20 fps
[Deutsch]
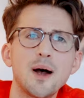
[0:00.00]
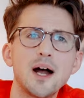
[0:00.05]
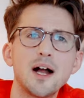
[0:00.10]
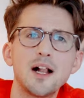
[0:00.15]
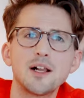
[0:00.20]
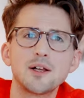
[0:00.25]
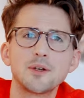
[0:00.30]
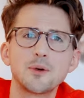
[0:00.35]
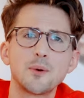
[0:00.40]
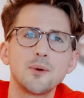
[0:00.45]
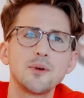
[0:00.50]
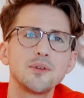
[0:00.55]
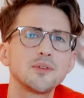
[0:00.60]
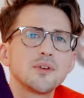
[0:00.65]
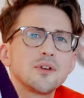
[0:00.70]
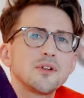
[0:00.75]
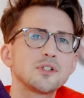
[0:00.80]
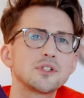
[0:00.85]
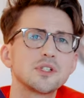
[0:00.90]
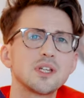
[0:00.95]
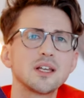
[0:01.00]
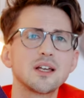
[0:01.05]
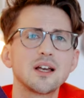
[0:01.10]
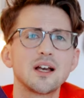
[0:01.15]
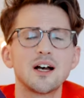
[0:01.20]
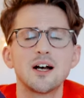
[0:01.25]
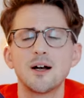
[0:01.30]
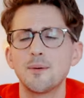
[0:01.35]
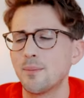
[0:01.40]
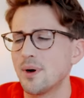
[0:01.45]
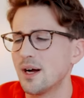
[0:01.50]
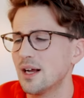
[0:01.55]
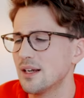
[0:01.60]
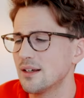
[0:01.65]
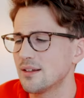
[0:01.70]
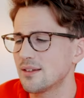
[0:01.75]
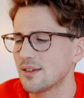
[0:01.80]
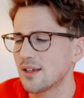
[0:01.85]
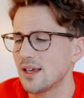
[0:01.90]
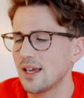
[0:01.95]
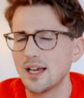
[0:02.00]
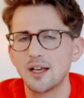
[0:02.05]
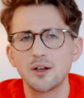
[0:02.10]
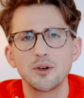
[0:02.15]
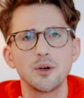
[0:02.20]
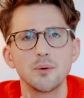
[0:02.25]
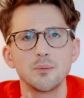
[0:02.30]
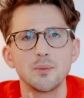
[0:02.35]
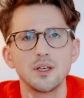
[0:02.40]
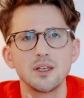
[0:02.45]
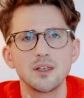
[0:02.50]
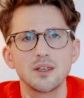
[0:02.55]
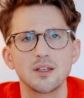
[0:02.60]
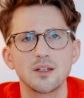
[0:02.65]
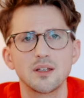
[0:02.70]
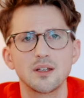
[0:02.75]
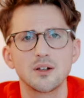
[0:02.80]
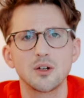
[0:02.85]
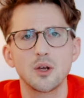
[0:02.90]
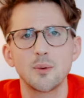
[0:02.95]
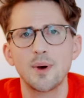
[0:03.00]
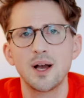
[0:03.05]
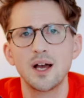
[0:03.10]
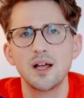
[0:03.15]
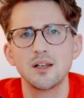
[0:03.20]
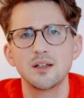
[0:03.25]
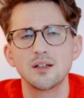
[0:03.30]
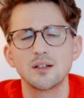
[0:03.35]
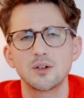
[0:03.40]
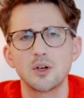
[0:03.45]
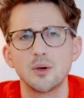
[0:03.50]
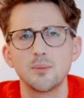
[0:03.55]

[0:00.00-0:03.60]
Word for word: mal größeren Stickrahmen als herkömmliche, normale,